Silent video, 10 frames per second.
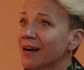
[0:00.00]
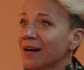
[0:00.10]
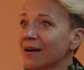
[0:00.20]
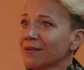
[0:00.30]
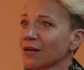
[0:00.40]

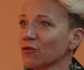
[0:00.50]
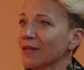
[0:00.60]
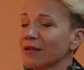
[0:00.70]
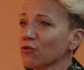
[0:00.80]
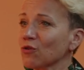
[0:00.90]
oui voilà, c'est
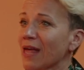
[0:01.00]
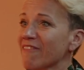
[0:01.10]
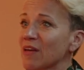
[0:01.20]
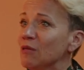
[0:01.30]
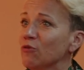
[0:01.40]
pour ça que ça
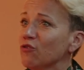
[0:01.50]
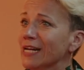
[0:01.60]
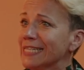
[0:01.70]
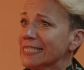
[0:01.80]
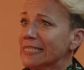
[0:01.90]
va dépendre de
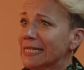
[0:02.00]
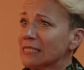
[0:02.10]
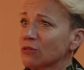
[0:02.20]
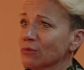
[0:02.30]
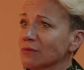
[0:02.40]
la
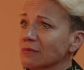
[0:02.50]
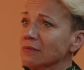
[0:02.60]
destination. C'est pour